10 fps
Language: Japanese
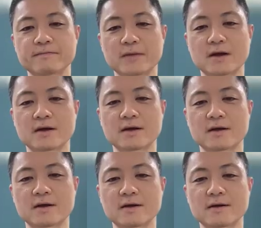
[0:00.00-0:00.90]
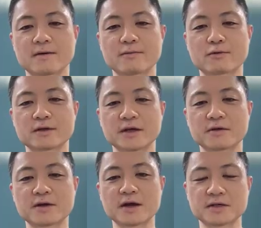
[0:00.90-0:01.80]
まあ、僕がで
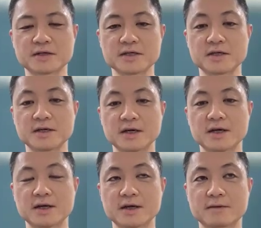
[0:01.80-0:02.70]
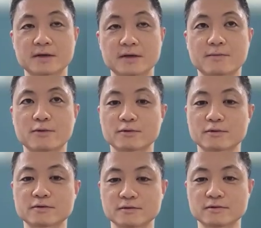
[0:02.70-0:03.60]
きる限り、まあ、
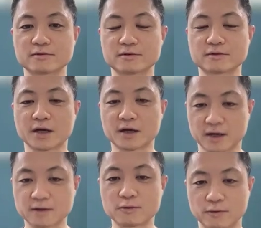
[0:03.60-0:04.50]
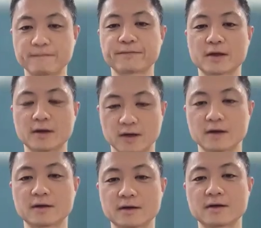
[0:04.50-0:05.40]
サポートするだけなので、
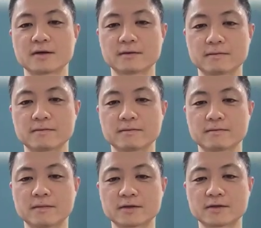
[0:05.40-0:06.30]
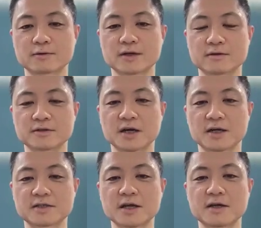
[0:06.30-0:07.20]
ね、まあ、佐藤さんの
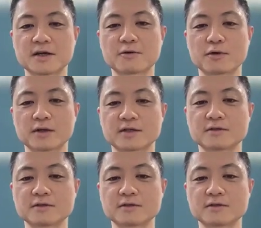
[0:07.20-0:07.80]
力次第で声を出